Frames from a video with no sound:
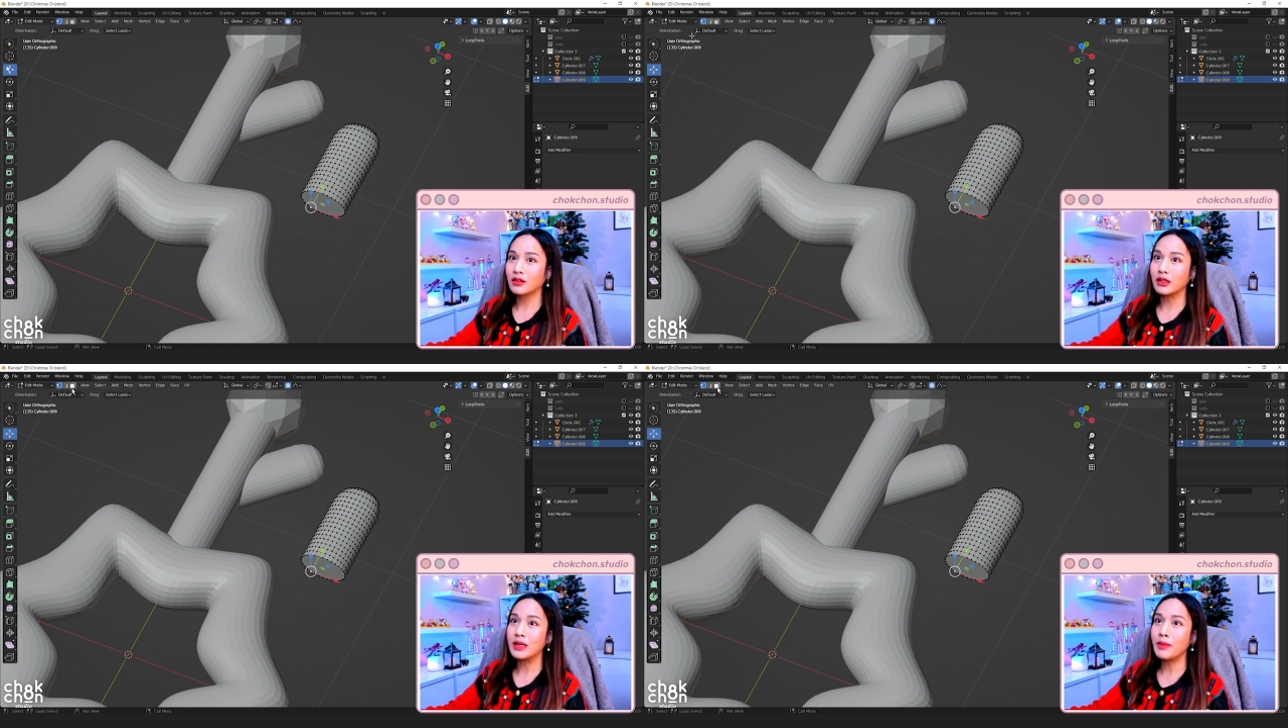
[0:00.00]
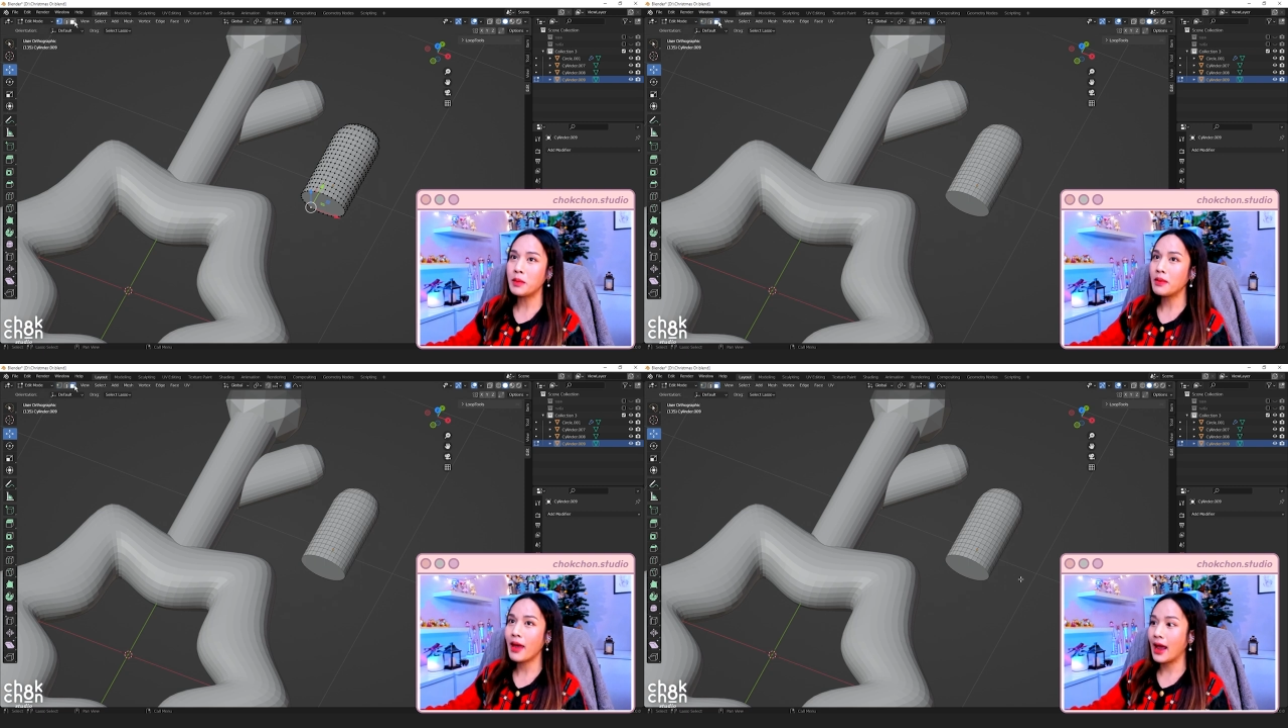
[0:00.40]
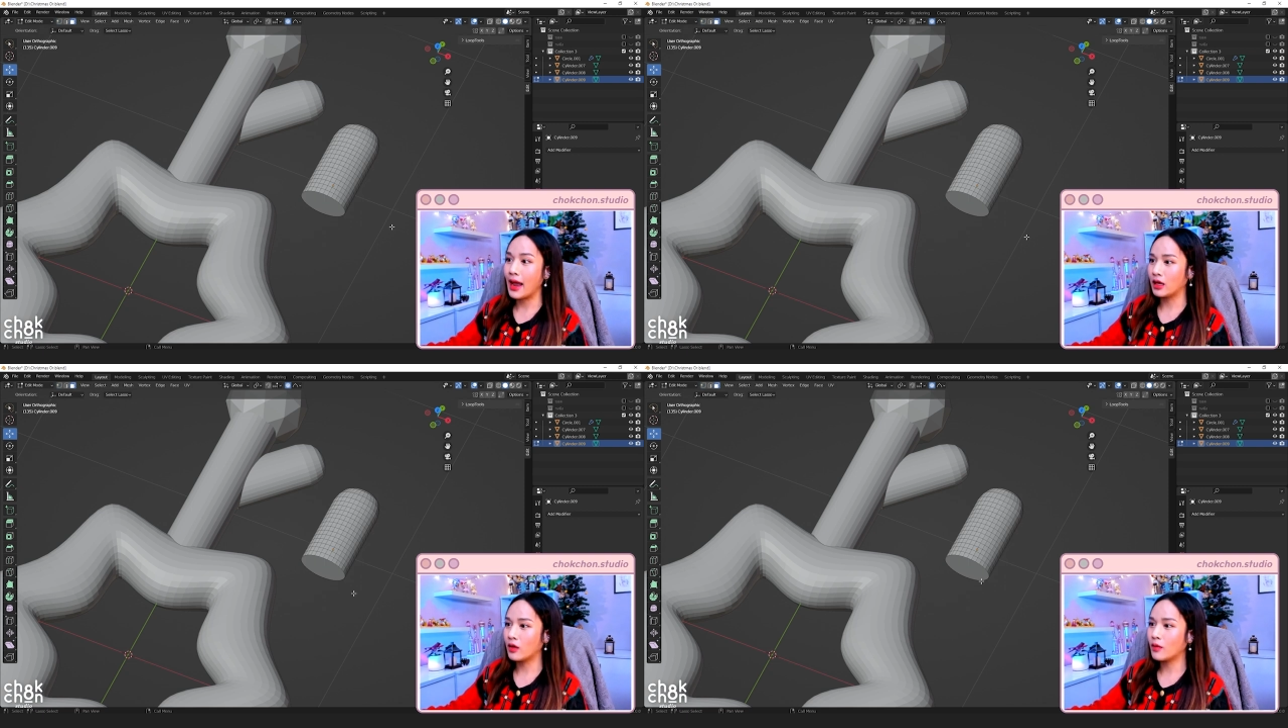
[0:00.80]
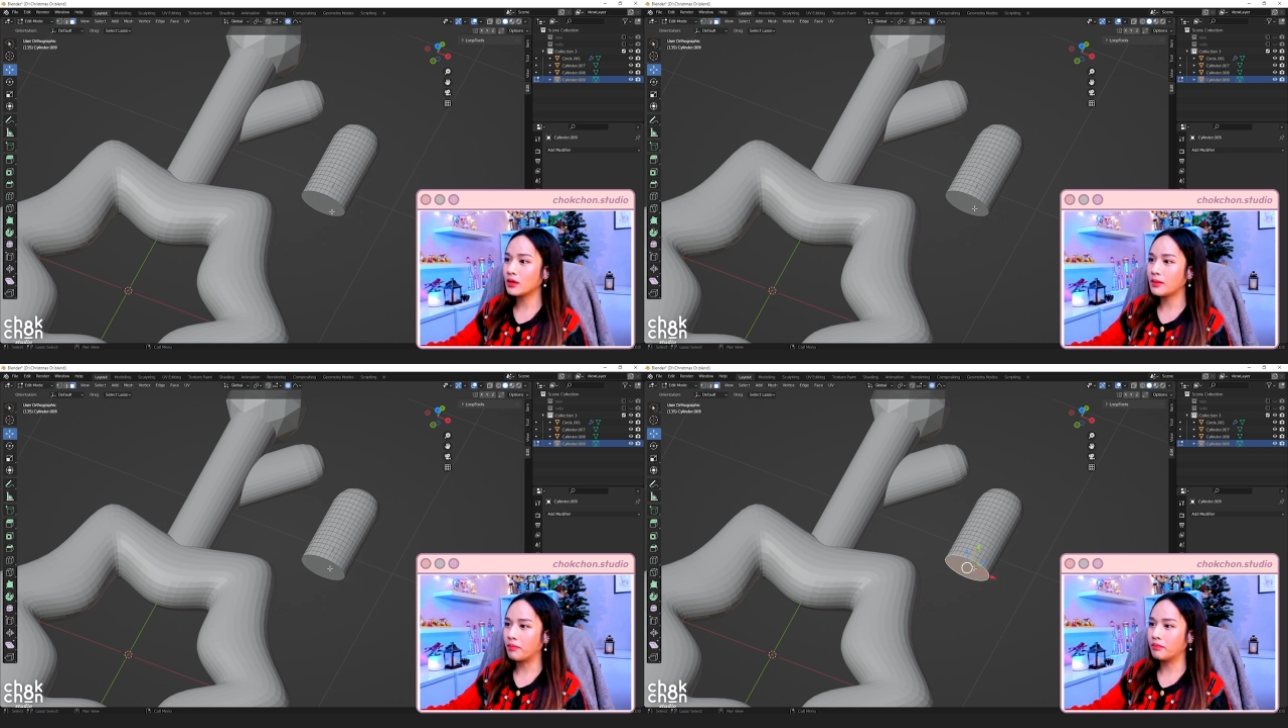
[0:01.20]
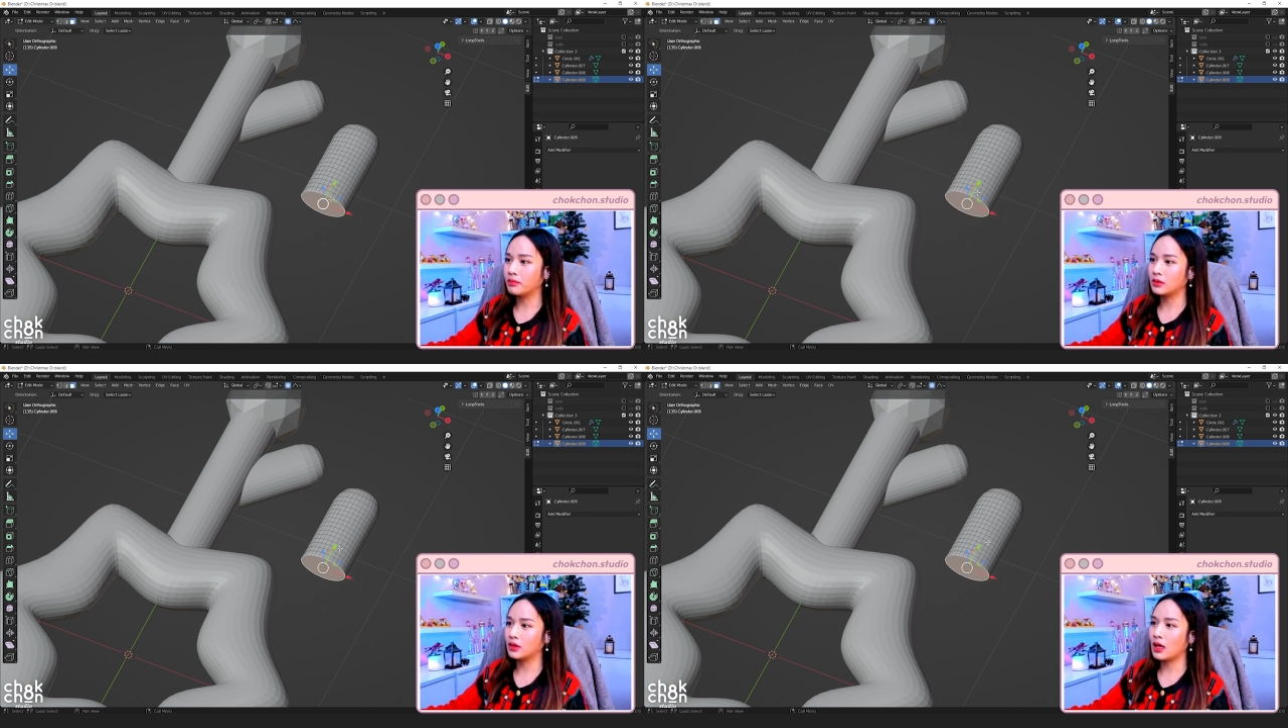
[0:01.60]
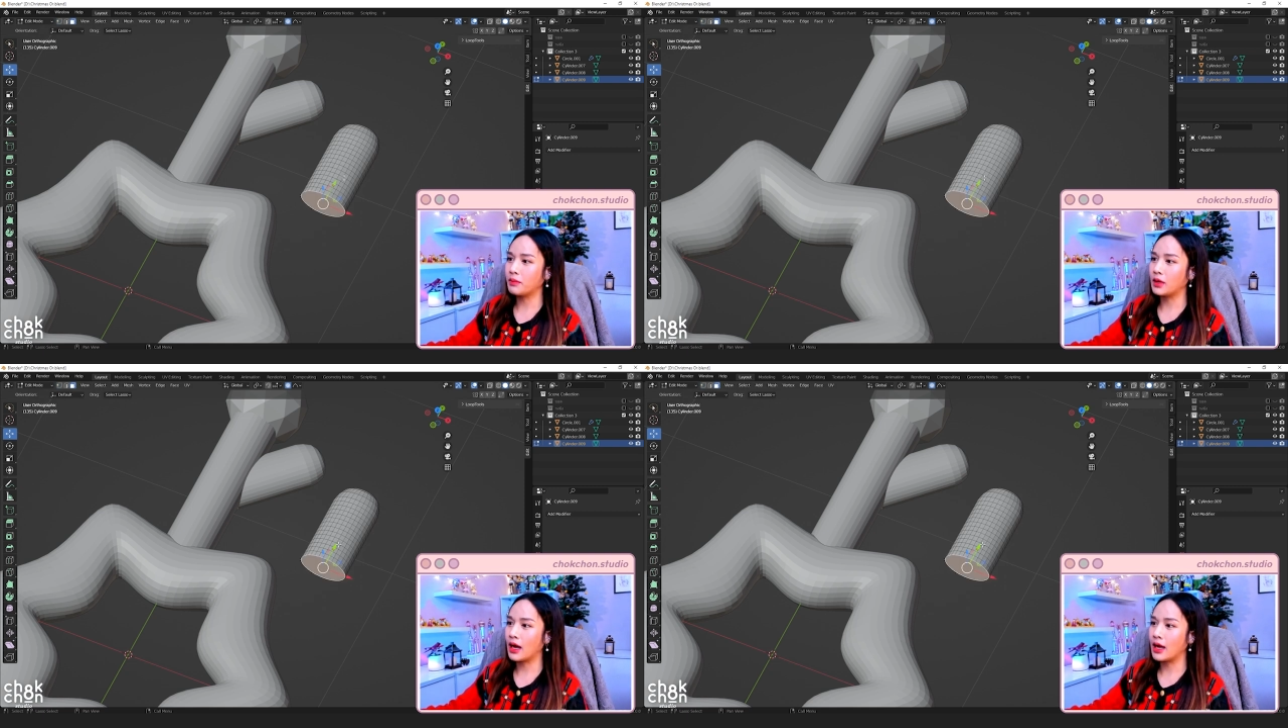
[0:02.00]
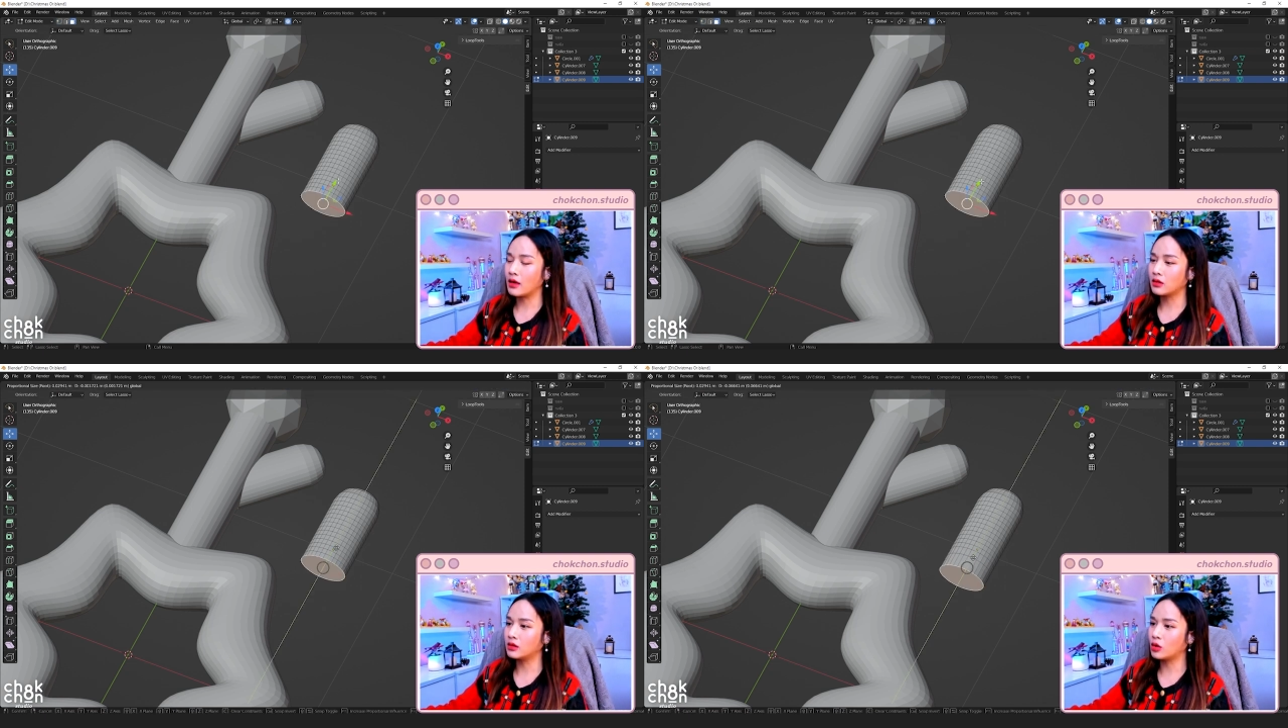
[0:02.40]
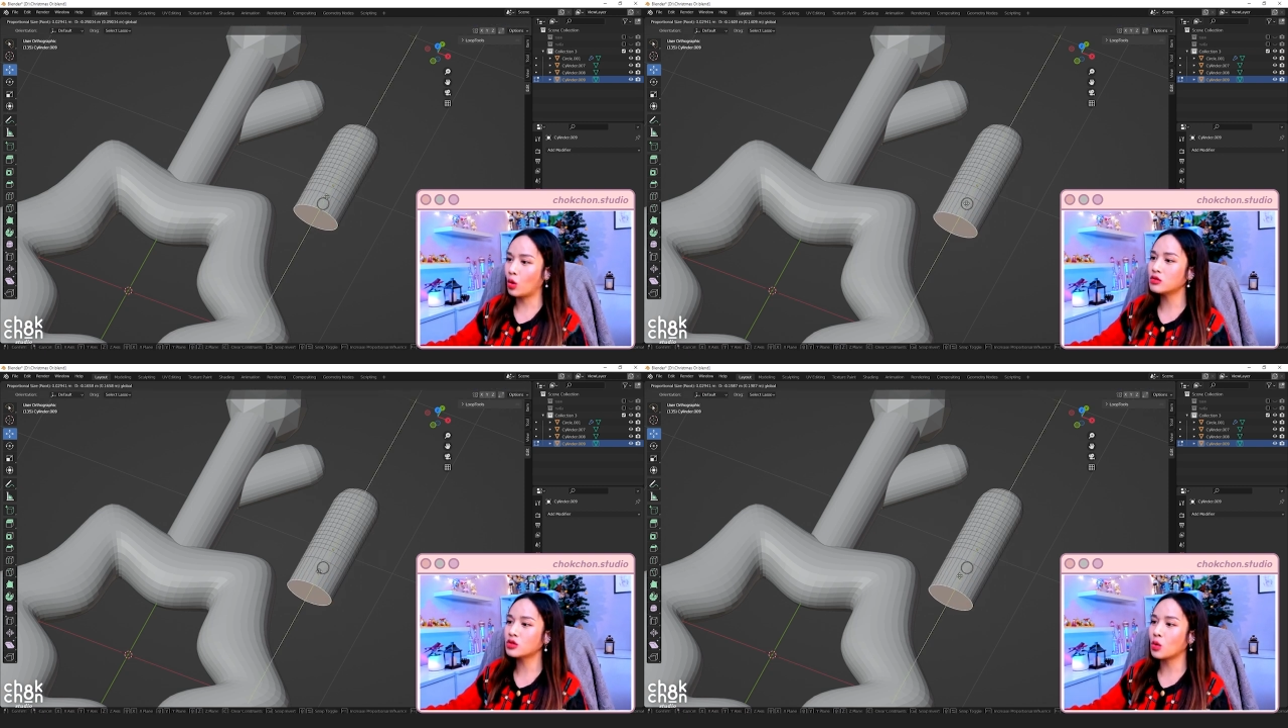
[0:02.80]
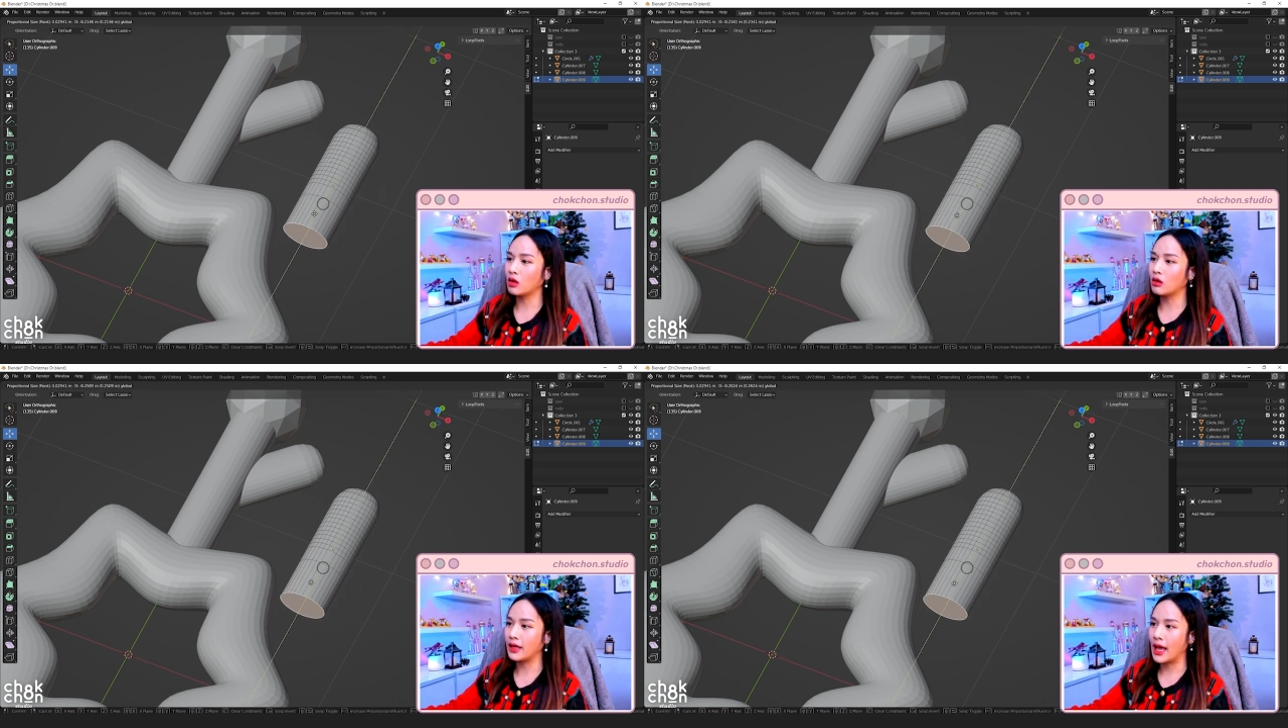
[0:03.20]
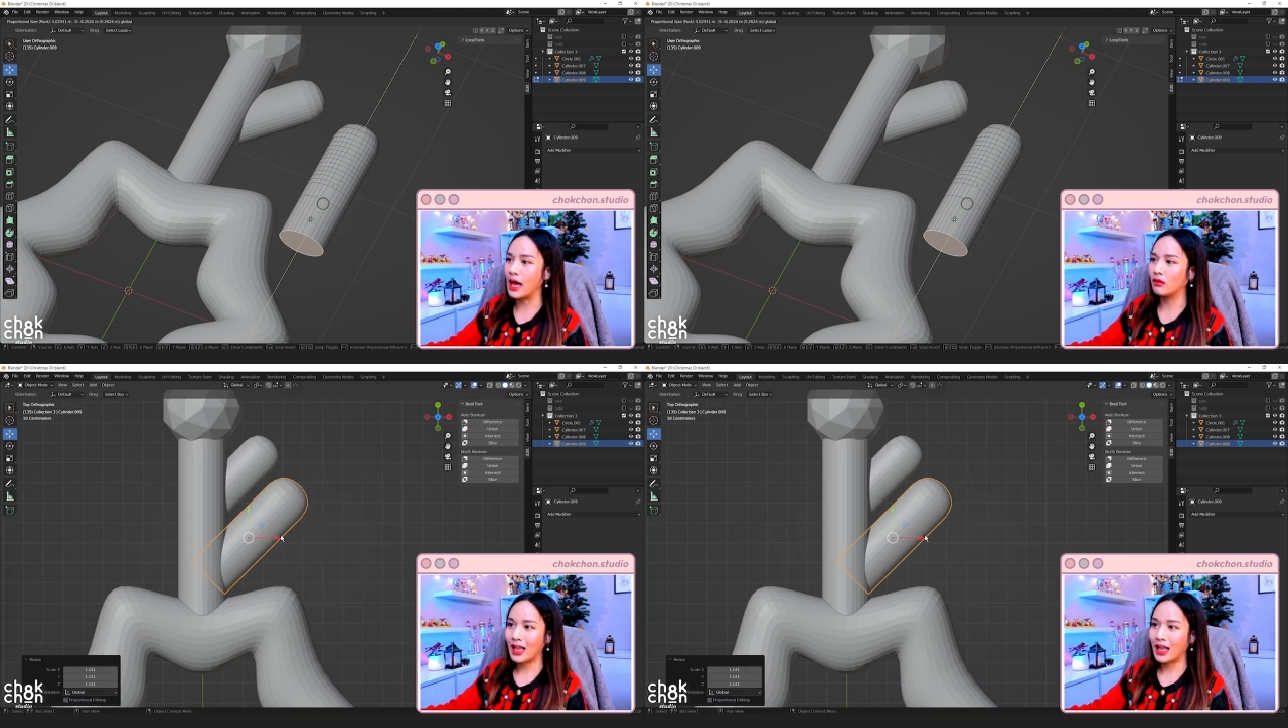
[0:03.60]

อนี่ไม่มีแผนไงว่าแบบจะทำยังไงอ่ะคือด้นสดเลยอ่ะ